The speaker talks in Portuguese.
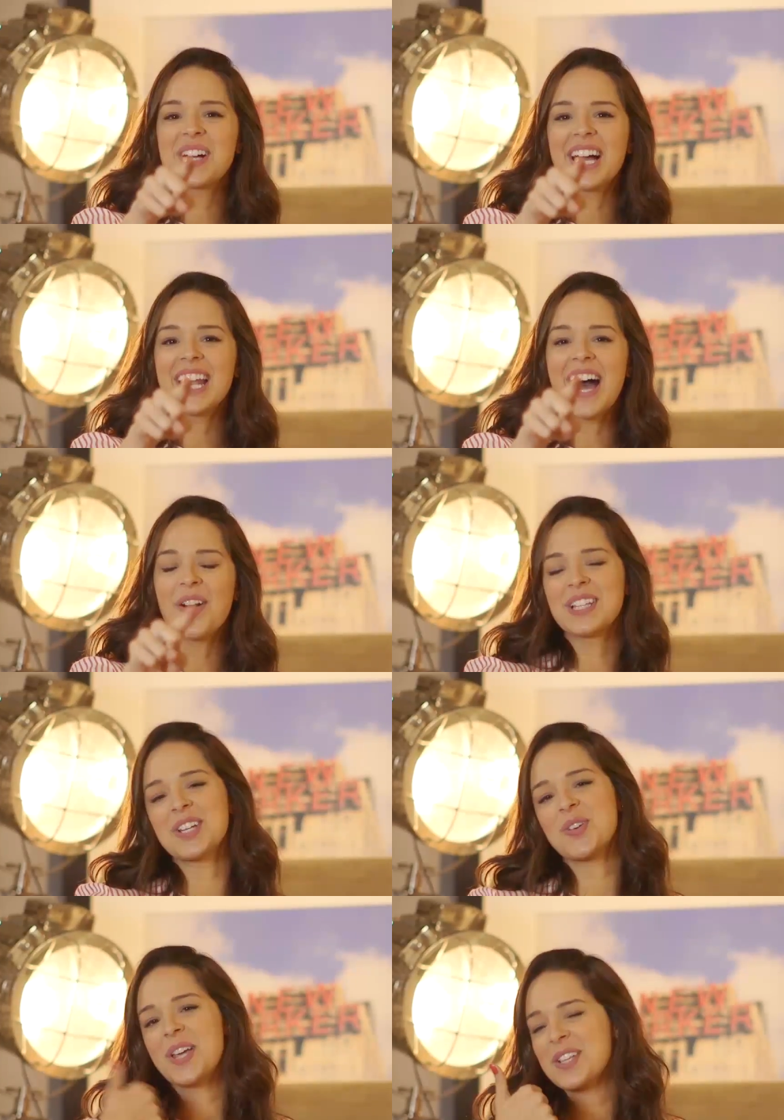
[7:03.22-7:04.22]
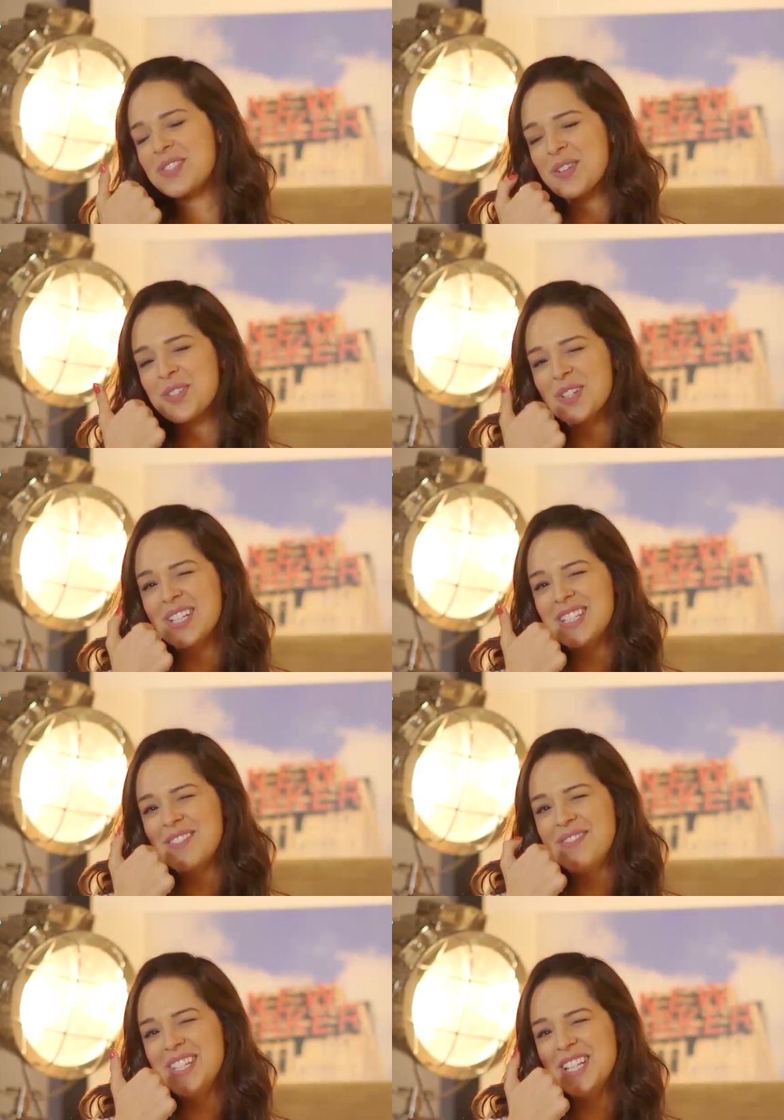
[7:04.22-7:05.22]
no canal, dá joinha se você gostou
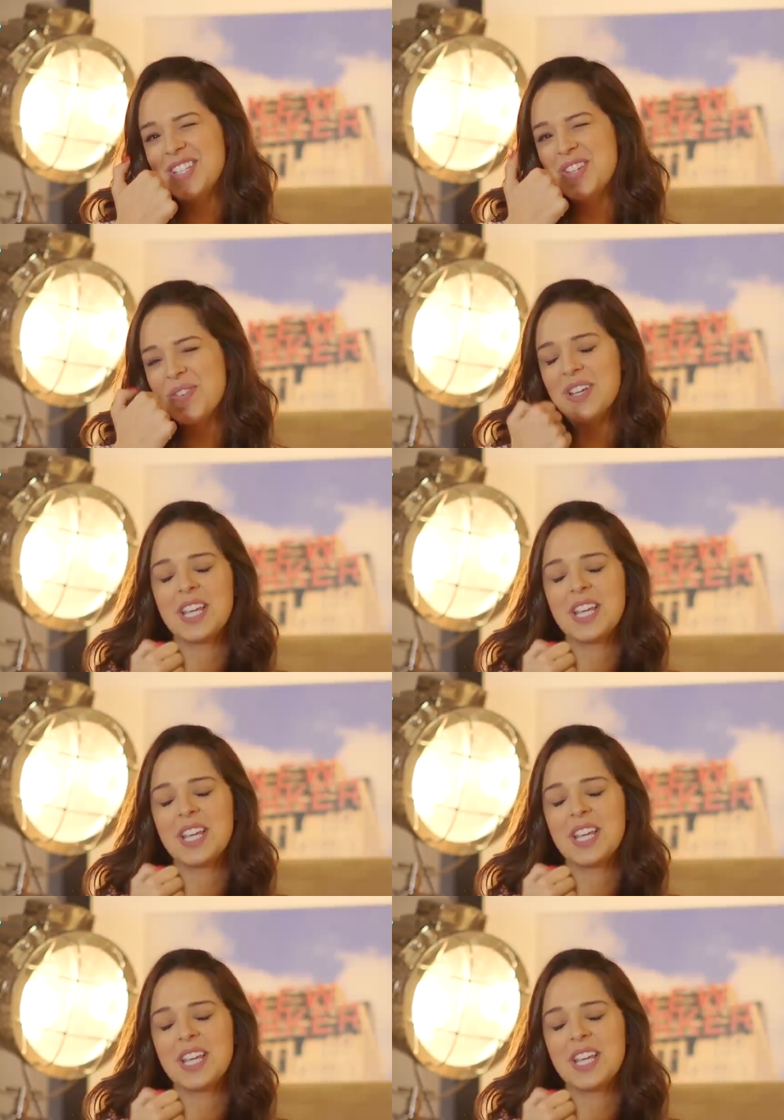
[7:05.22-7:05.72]
desse vídeo